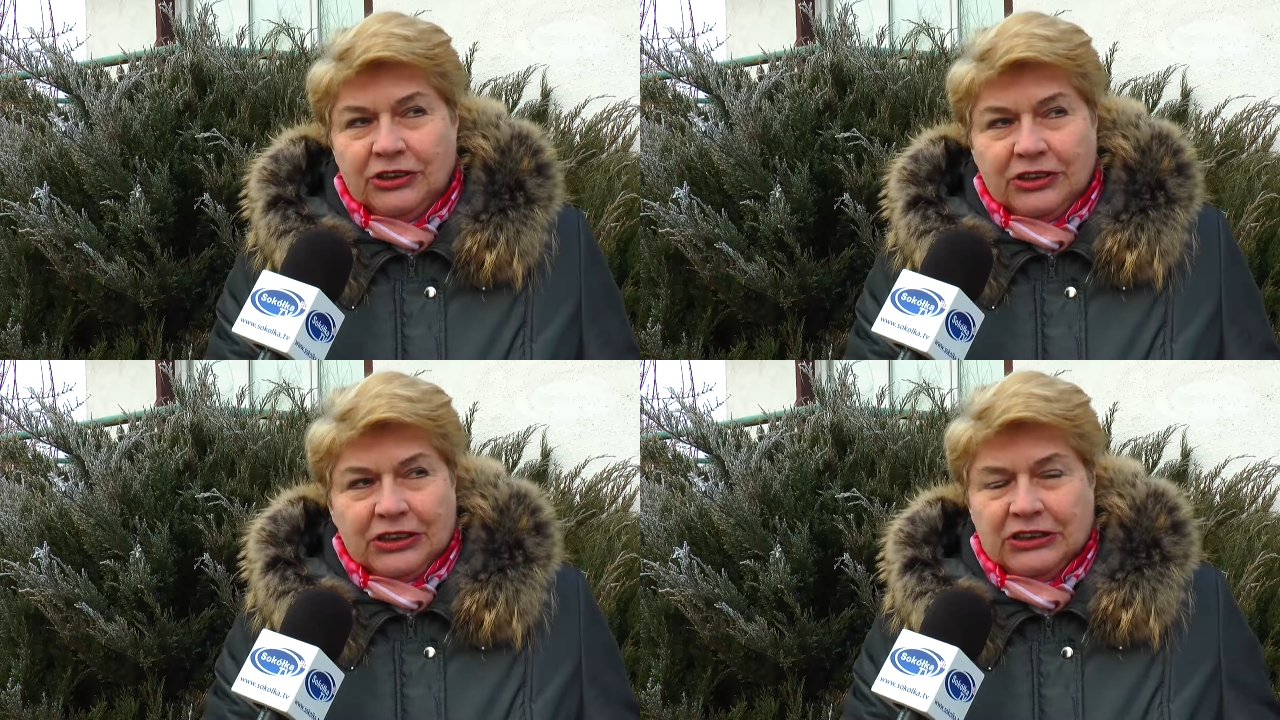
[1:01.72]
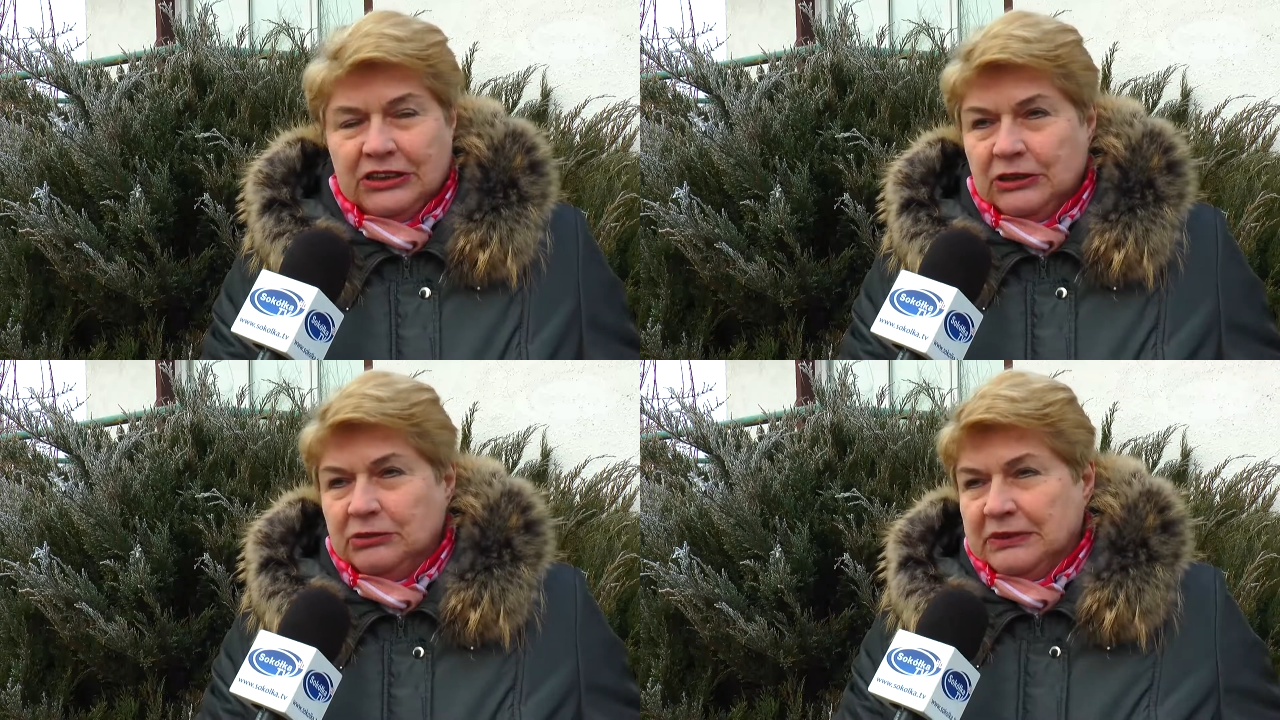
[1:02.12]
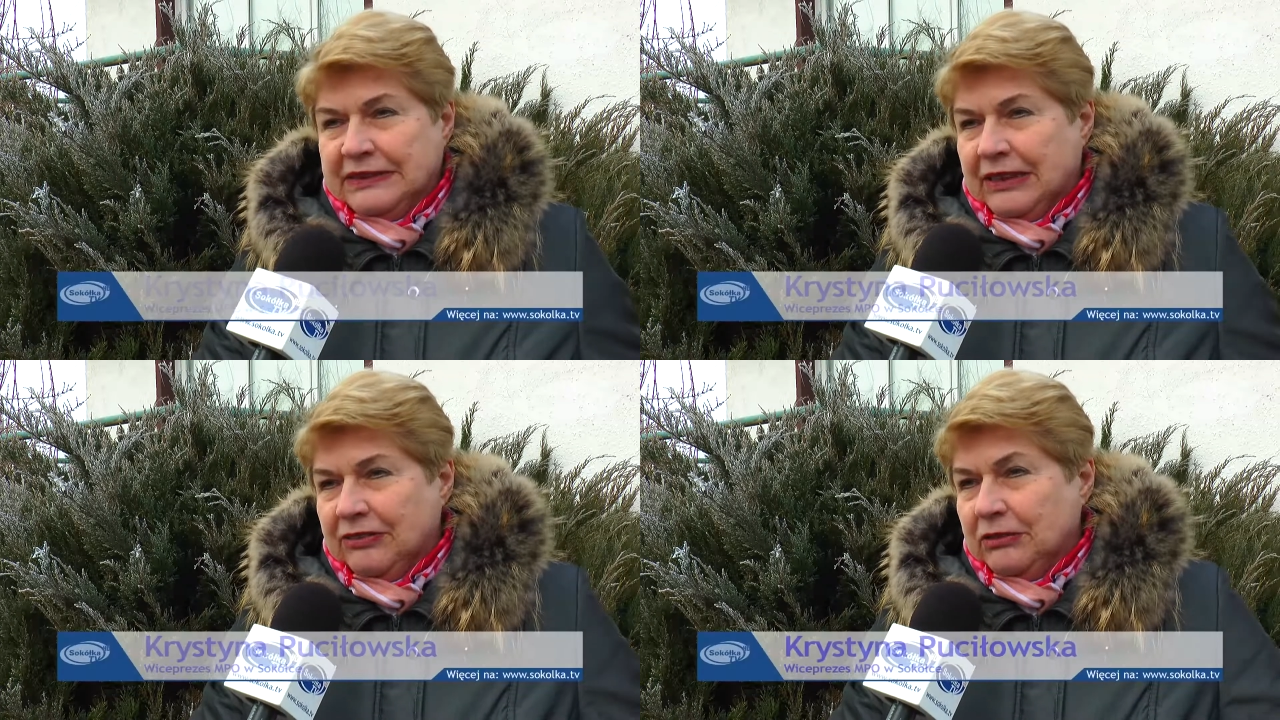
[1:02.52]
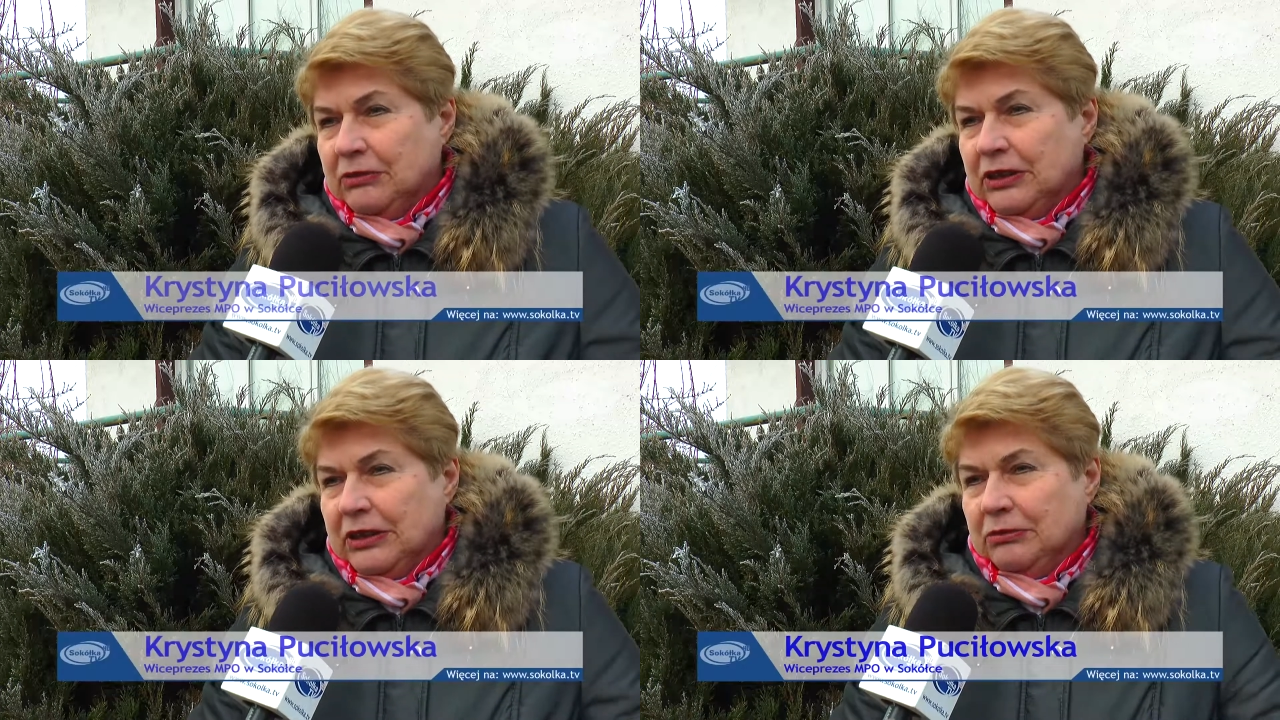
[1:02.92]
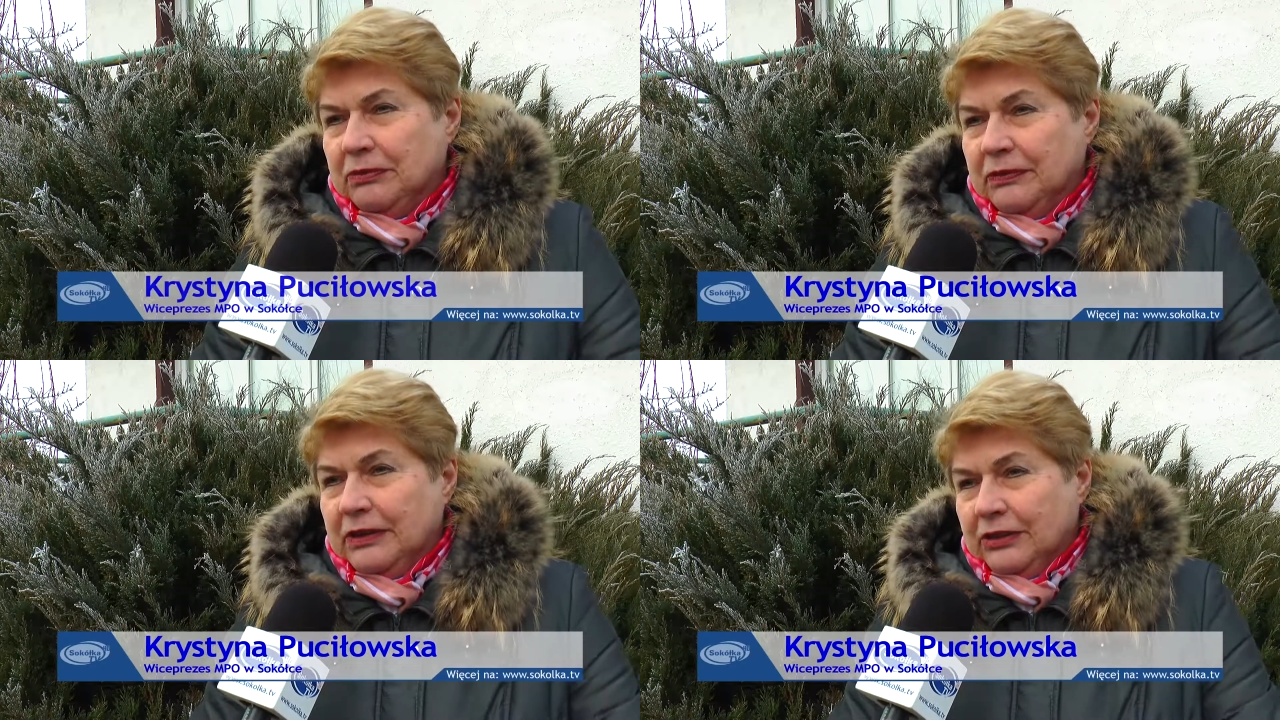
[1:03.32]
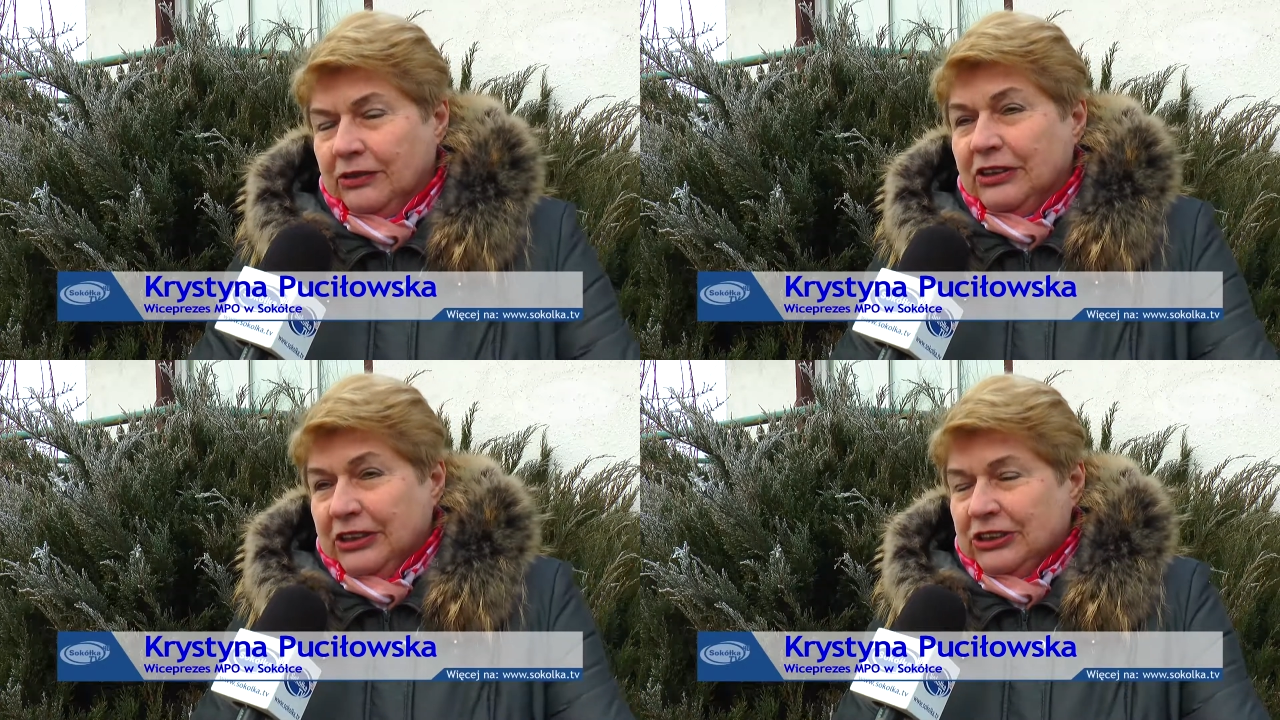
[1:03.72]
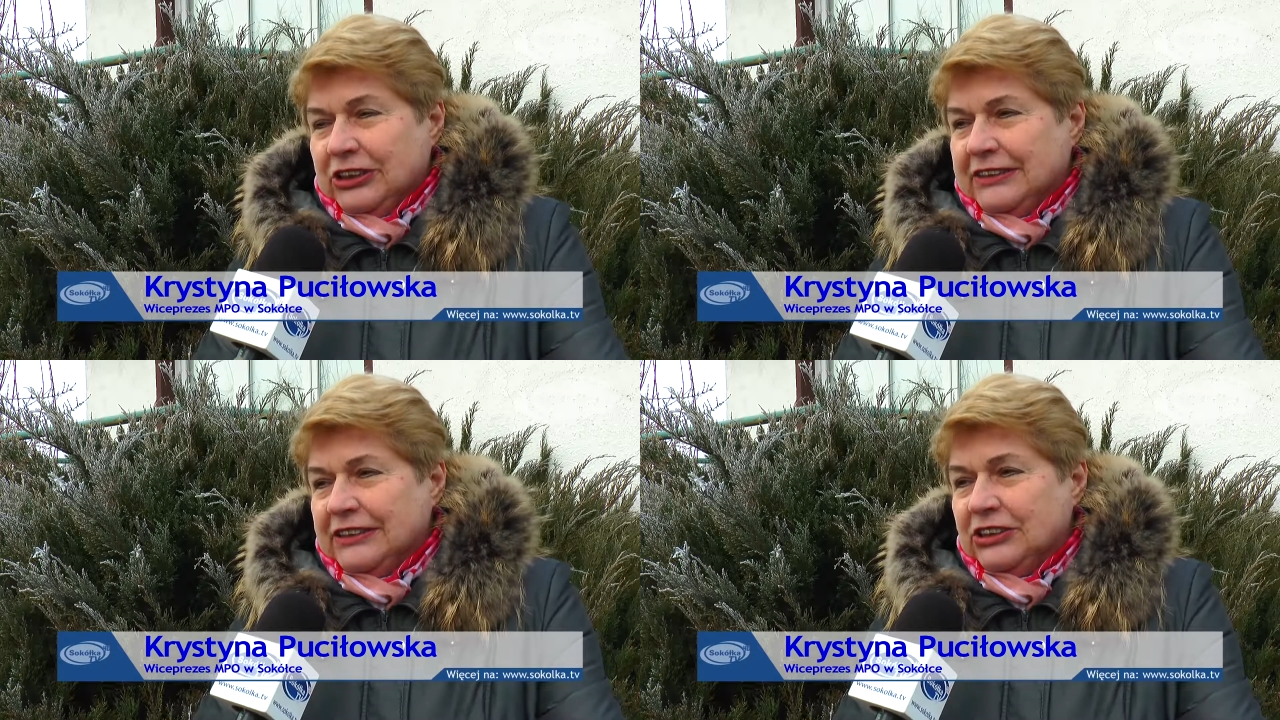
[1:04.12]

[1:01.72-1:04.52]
nie określiliśmy stawki, bo do tej, dotychczas